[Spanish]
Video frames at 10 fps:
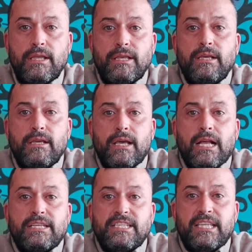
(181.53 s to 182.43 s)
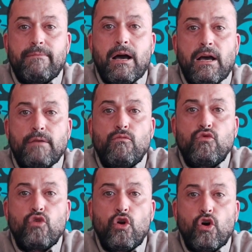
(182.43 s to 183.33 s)
y el sistema
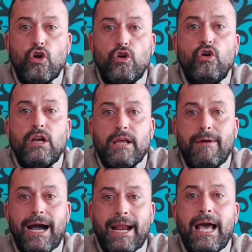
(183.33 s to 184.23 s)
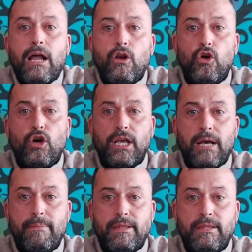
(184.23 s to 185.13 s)
inmunológico le bajará
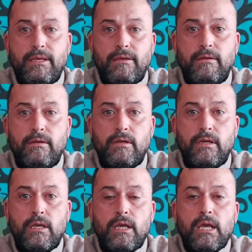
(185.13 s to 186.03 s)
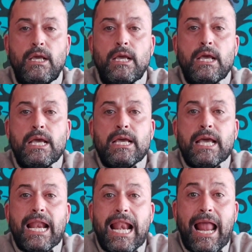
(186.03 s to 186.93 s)
lógicamente.
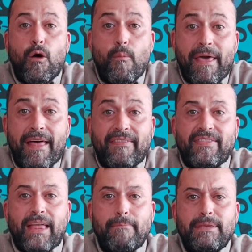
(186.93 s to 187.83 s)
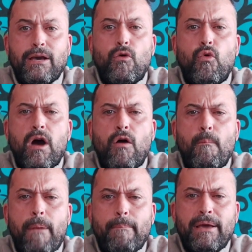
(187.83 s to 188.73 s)
La humedad también juega
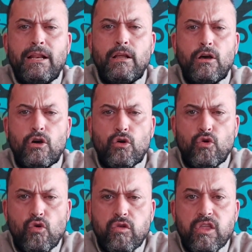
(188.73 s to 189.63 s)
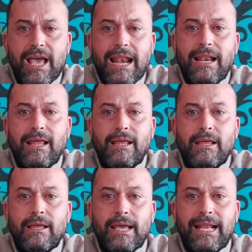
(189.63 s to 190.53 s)
un papel crucial
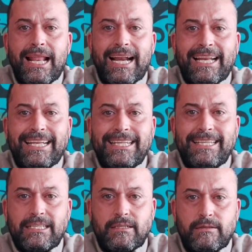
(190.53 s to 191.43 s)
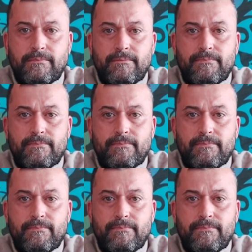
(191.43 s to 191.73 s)
en la rinitis.